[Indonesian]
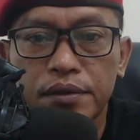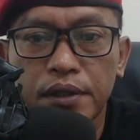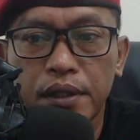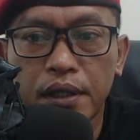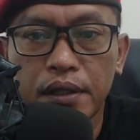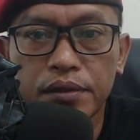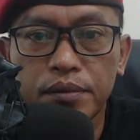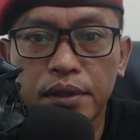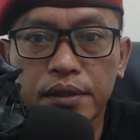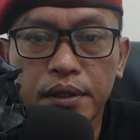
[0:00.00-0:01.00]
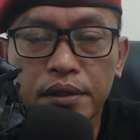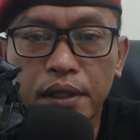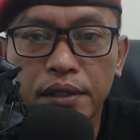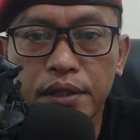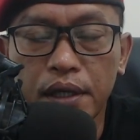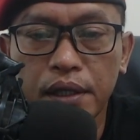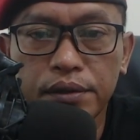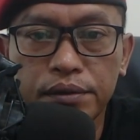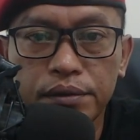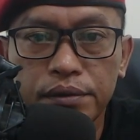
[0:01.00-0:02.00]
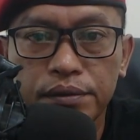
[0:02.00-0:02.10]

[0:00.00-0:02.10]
Jadi ada sebuah cerita di sana itu